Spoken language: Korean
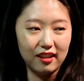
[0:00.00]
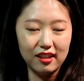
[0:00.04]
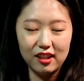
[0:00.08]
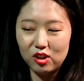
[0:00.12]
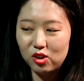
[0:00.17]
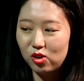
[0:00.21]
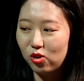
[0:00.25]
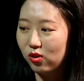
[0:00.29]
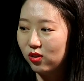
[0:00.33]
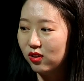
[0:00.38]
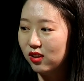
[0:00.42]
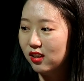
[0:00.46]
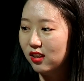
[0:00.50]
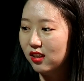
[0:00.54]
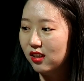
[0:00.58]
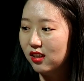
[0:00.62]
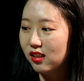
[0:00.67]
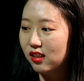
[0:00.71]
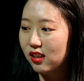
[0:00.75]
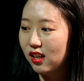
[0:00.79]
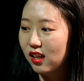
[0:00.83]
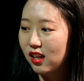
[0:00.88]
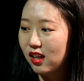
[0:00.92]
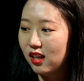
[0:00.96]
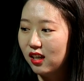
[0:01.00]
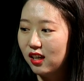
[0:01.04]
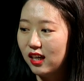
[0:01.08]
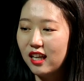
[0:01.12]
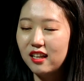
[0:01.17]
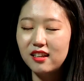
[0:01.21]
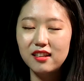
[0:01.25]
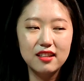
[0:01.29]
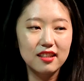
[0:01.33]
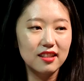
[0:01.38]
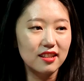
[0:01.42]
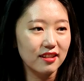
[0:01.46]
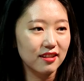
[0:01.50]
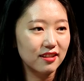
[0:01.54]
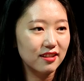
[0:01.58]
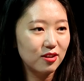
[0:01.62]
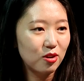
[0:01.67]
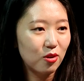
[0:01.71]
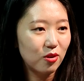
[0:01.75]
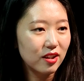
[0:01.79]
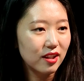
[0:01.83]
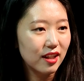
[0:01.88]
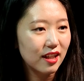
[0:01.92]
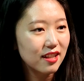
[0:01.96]
근데 저는 렌즈,
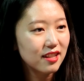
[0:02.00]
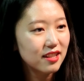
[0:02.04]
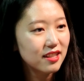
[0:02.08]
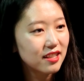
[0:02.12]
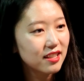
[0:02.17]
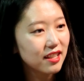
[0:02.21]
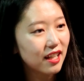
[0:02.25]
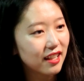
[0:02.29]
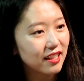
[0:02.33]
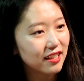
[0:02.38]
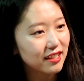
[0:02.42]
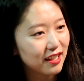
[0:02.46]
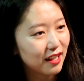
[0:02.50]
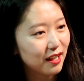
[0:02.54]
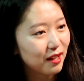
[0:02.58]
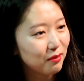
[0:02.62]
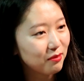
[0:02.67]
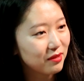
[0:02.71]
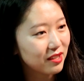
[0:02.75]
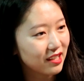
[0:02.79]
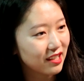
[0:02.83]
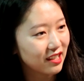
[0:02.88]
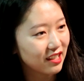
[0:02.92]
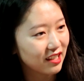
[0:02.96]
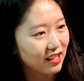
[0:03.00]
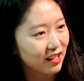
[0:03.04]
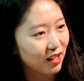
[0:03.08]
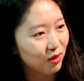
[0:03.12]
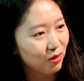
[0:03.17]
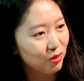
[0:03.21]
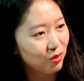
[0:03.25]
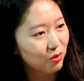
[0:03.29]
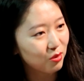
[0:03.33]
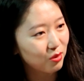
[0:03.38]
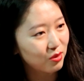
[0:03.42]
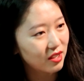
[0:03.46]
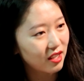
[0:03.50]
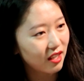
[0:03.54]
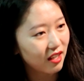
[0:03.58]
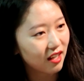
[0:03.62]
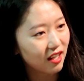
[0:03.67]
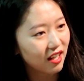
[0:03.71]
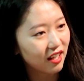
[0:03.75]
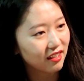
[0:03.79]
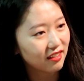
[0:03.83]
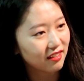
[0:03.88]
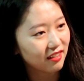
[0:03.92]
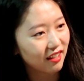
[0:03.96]
여기 렌즈 안에 사람들이 있다고 꼭
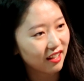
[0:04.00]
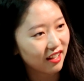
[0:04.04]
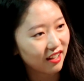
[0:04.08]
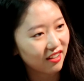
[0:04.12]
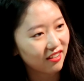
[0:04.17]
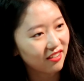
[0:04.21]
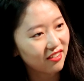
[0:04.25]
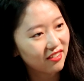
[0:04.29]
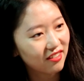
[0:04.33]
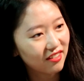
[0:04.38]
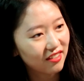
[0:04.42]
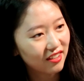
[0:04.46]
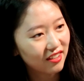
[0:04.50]
생각을 해요.